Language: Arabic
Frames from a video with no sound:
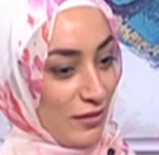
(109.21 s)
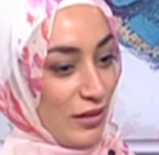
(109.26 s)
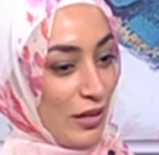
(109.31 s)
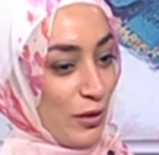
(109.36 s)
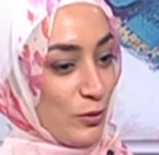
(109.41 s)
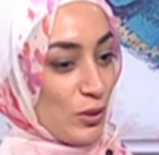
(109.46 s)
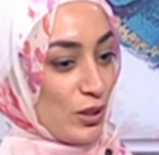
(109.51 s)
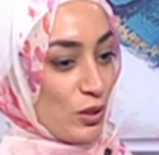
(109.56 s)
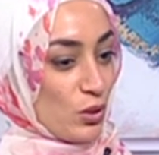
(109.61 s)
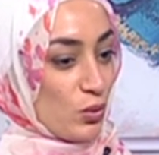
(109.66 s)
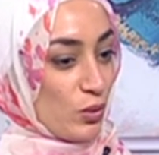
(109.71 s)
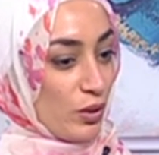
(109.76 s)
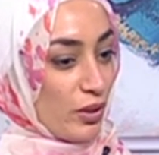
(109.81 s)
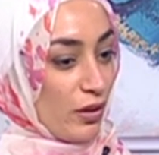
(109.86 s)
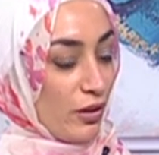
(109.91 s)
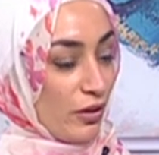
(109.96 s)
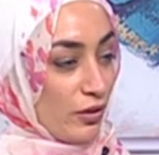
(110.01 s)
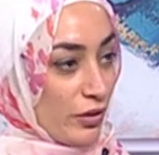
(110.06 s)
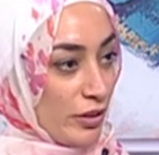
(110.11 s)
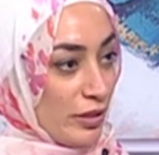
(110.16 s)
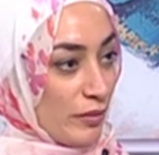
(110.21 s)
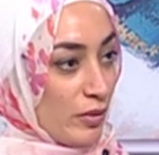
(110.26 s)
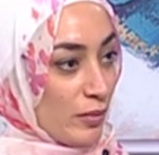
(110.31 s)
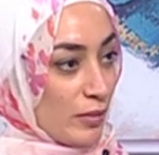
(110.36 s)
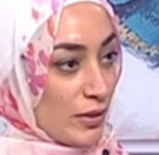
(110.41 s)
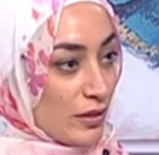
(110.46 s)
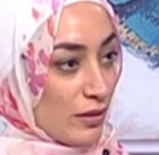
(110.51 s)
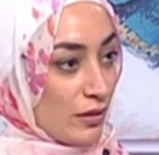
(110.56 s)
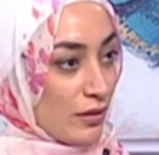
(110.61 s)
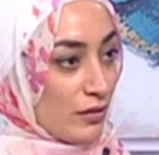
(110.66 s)
اوسع شويه قرايبي
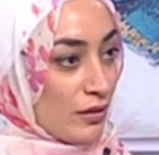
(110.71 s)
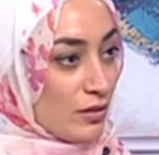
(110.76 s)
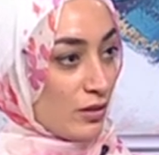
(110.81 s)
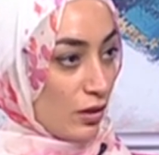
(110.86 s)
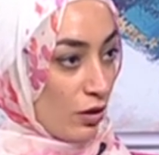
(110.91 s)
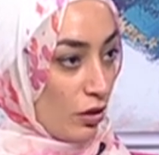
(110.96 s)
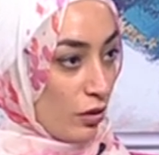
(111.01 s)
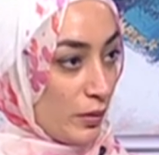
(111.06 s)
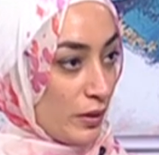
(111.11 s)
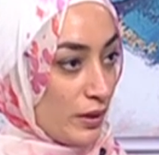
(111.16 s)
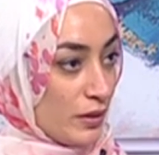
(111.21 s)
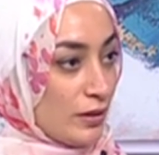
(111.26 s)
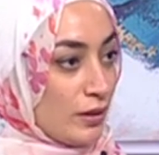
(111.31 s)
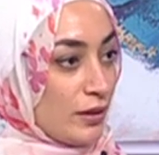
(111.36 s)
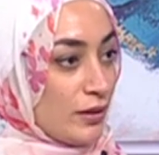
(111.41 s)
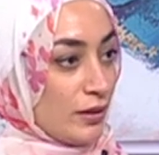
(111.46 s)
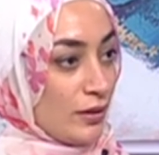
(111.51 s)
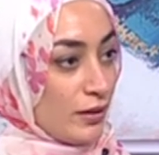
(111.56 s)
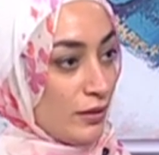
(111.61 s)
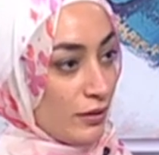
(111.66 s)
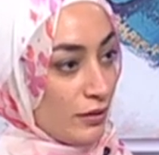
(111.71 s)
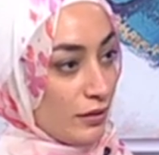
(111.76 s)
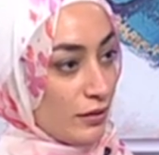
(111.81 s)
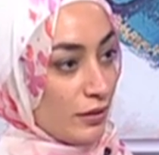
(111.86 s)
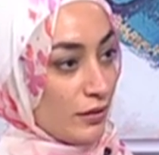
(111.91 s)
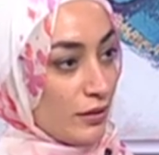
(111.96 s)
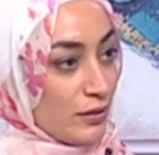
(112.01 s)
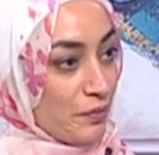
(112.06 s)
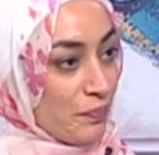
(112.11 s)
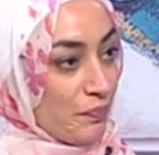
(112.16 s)
مثلا اصحابي
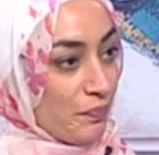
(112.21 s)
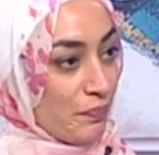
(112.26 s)
كده